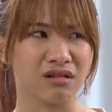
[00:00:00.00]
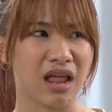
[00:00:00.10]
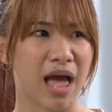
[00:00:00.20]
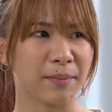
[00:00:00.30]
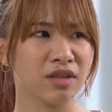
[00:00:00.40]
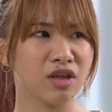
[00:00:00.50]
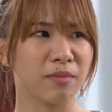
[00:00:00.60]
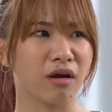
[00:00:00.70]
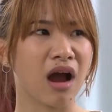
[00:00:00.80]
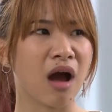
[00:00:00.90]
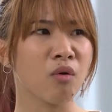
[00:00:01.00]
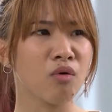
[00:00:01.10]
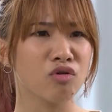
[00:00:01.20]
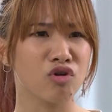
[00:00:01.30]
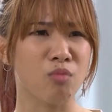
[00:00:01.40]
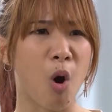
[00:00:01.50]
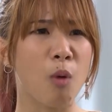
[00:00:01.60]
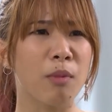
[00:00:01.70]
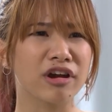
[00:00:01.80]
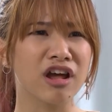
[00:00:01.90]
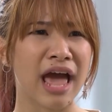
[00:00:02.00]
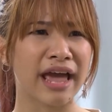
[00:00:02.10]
Làm cái gì mà gấu, rồi bồ bịch ở